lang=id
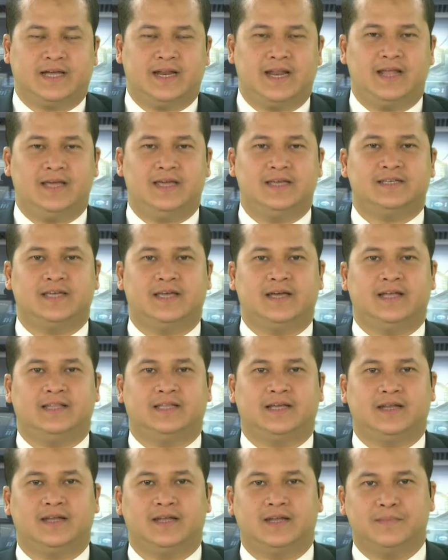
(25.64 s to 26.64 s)
sekali lagi saya
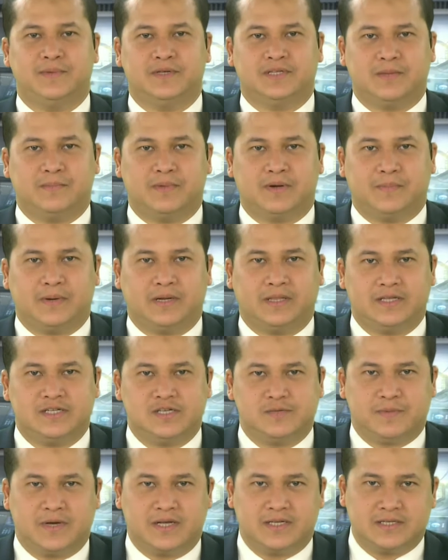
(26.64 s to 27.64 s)
ingatkan Anda bisa
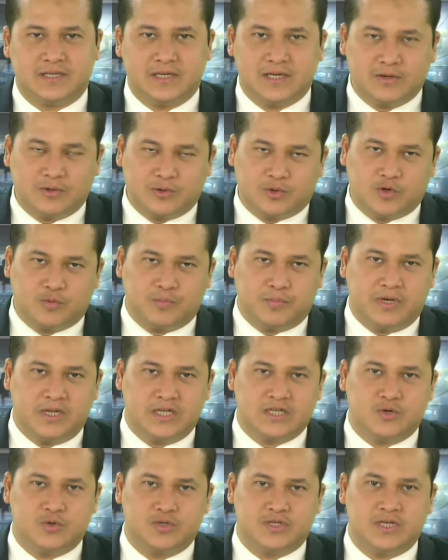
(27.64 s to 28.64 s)
berpartisipasi untuk
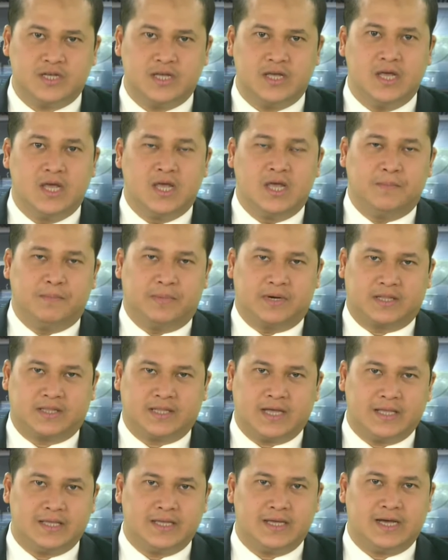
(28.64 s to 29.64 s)
berdiskusi,
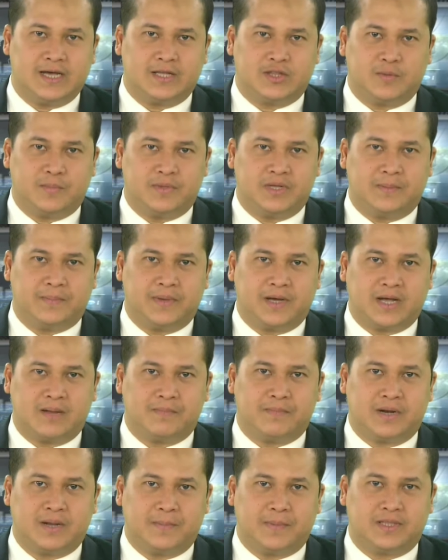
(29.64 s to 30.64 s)
bertanya atau
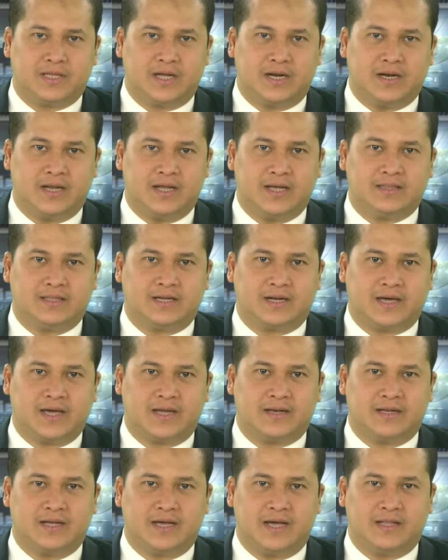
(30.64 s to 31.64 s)
menyampaikan pendapat Anda
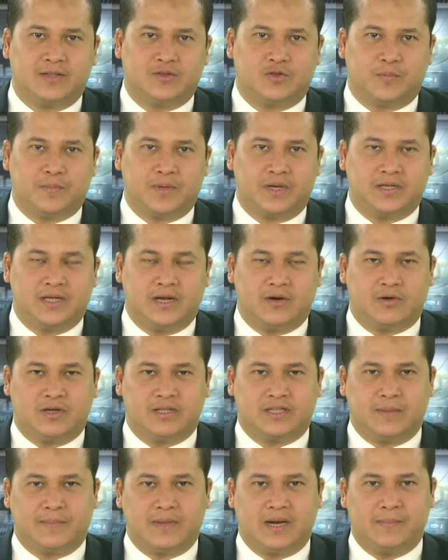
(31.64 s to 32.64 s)
terkait dengan topik dialog
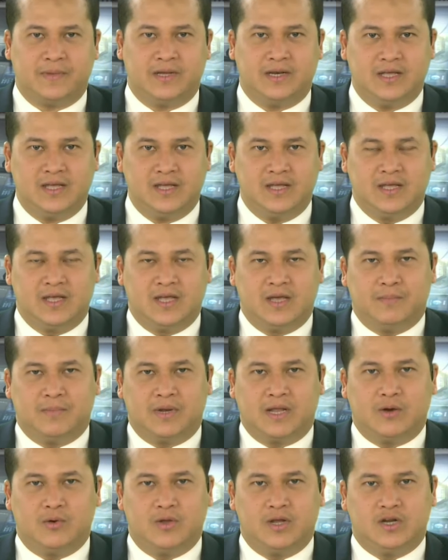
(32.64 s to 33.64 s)
kita malam ini
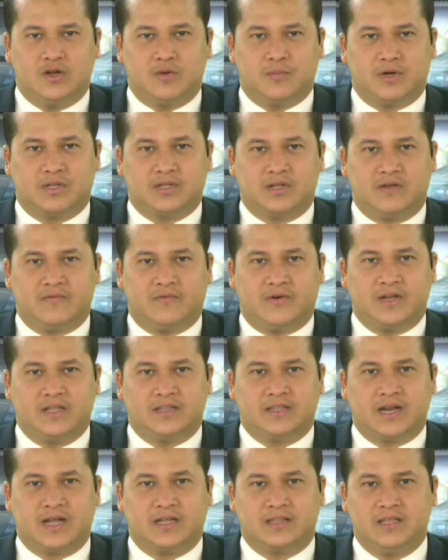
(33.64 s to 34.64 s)
melalui nomor telepon
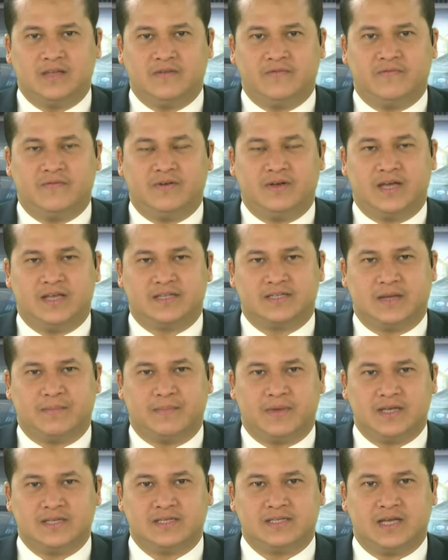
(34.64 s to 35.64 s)
interaktif,
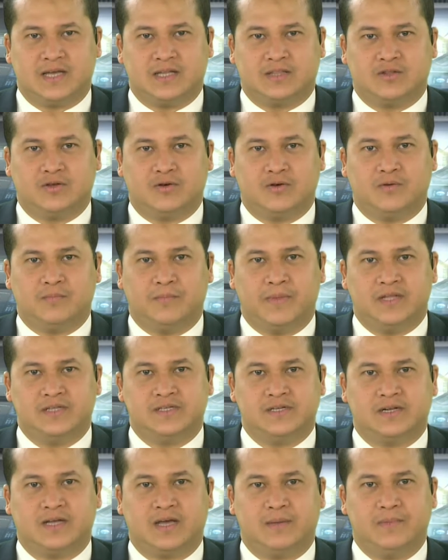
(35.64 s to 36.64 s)
SMS atau
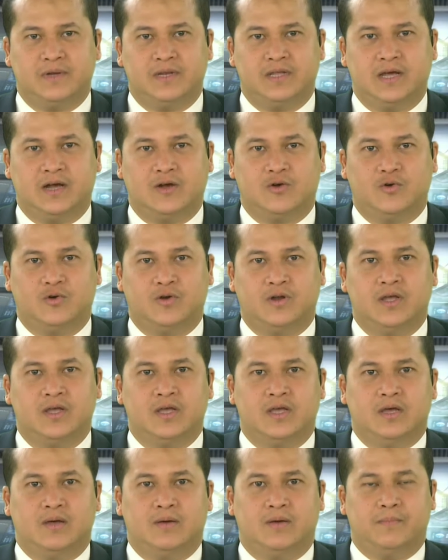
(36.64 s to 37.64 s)
mention kami di akun
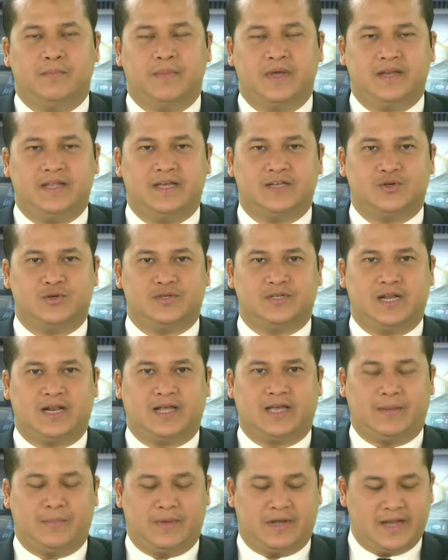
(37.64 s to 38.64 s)
media
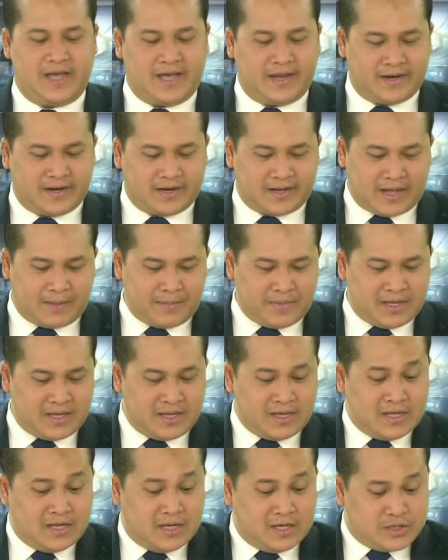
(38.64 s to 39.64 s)
sosial kami. Dan
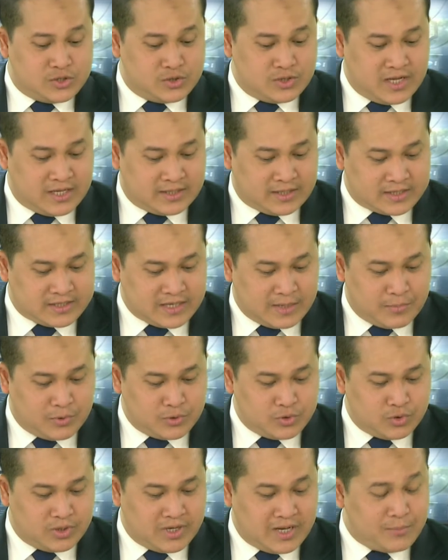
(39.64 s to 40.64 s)
kami sudah
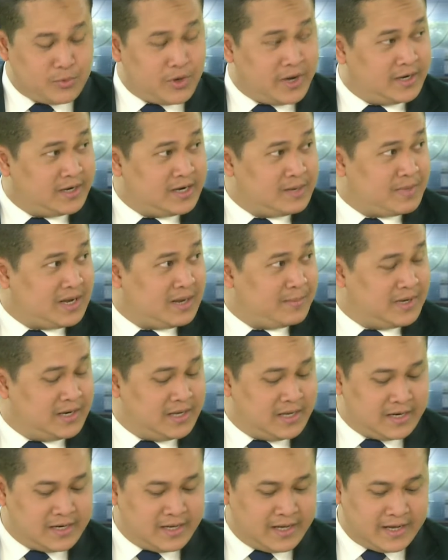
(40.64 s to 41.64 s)
tersambung juga Bu Henry malam
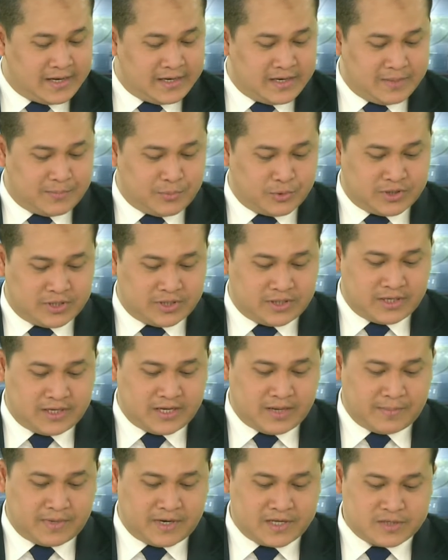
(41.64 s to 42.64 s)
ini dengan Deputi
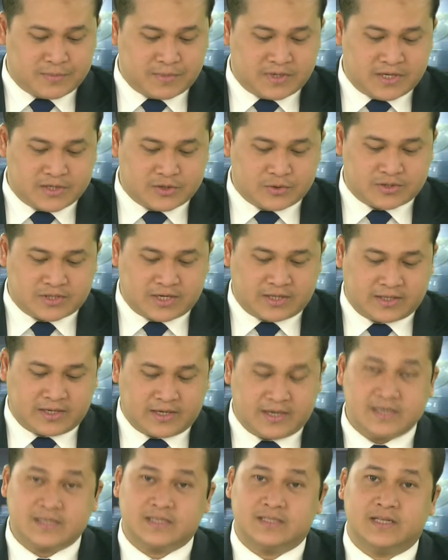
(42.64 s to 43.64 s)
3 Manajemen Isu
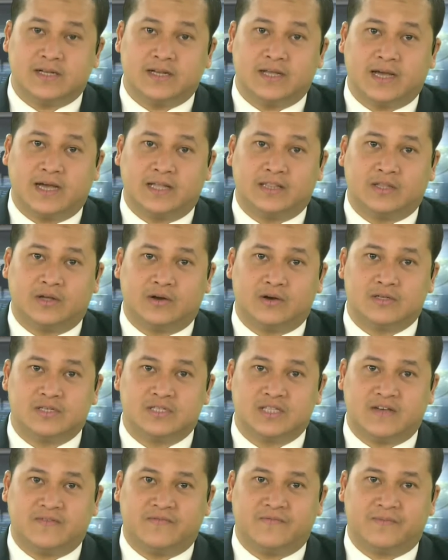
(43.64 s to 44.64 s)
Strategis dari Kantor
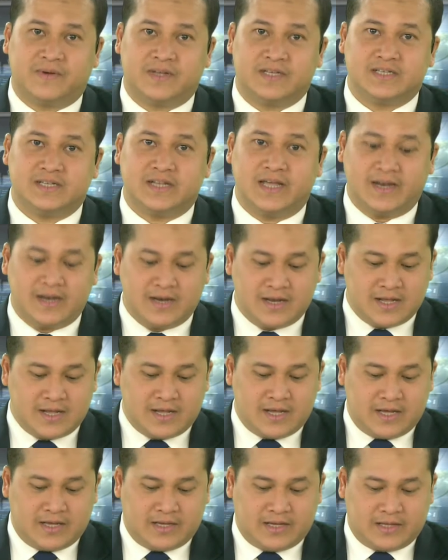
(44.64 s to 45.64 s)
Staf Presiden
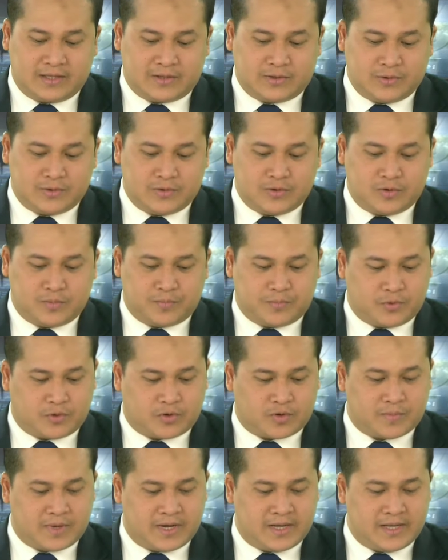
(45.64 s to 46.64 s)
yaitu
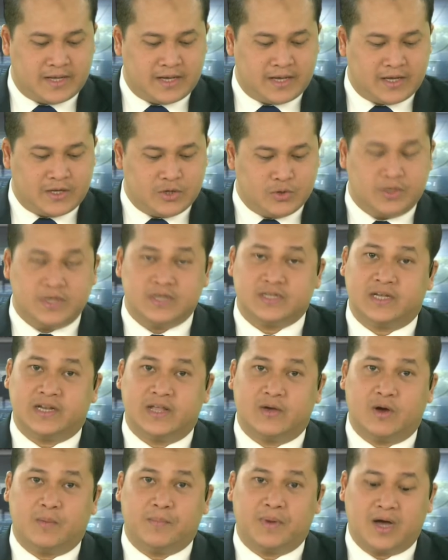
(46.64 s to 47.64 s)
Purbaya Yudi
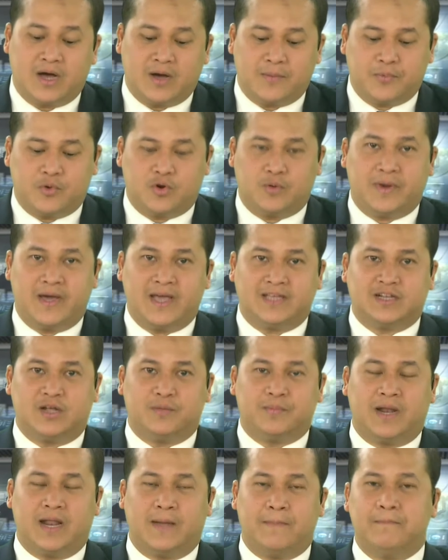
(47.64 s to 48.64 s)
Sadewa. Pak Purbaya
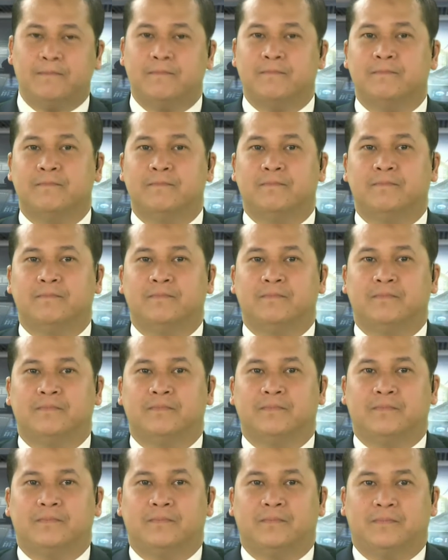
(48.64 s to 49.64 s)
selamat malam.
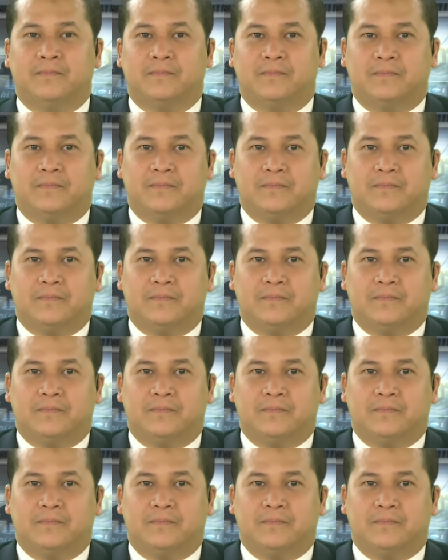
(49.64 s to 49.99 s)
Selamat